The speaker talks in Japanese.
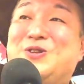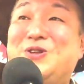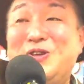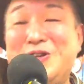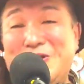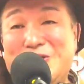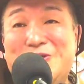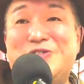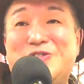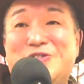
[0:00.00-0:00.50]
そ
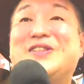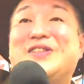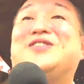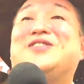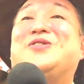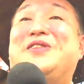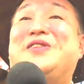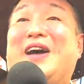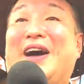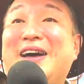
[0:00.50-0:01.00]
の裕
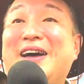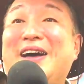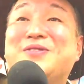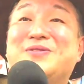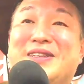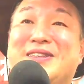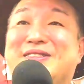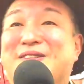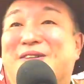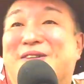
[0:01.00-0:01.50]
福な人に
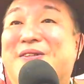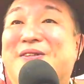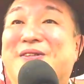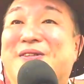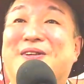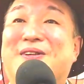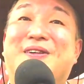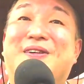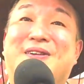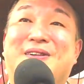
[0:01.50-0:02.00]
入るんですよ
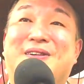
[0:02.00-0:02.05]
